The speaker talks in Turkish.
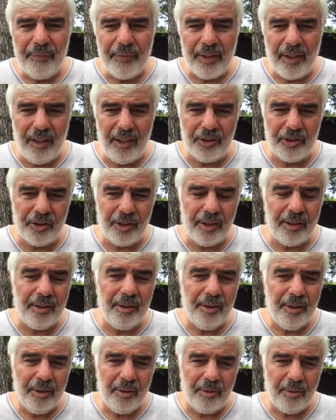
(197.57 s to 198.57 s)
Ancak
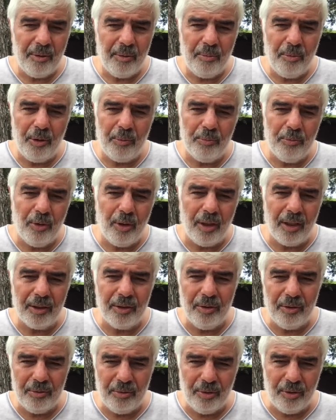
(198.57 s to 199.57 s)
e, bu
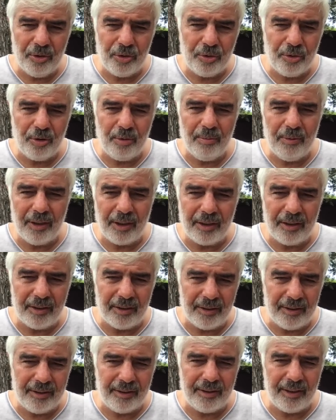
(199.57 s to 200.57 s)
algı oluşturmak
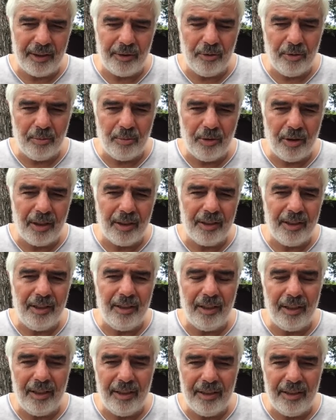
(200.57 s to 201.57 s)
isteniyor. Bu
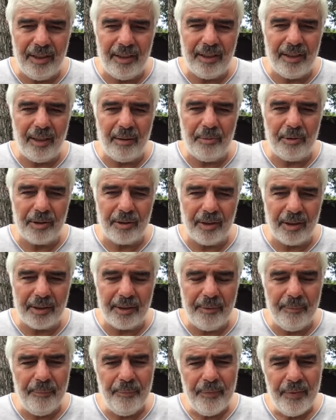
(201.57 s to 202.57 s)
algıyla ilgili de bir
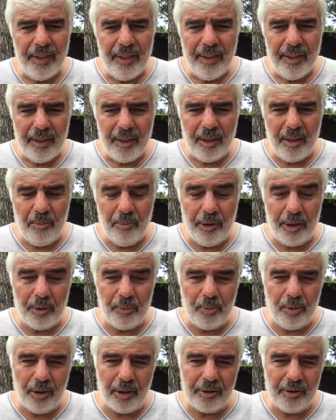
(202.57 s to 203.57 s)
takım e,
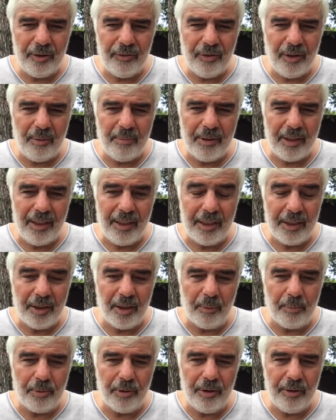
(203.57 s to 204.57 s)
manipülatif haberler
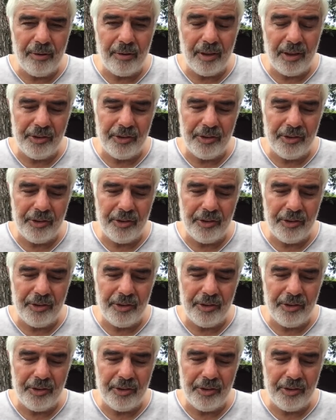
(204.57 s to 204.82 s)
yapılıyor.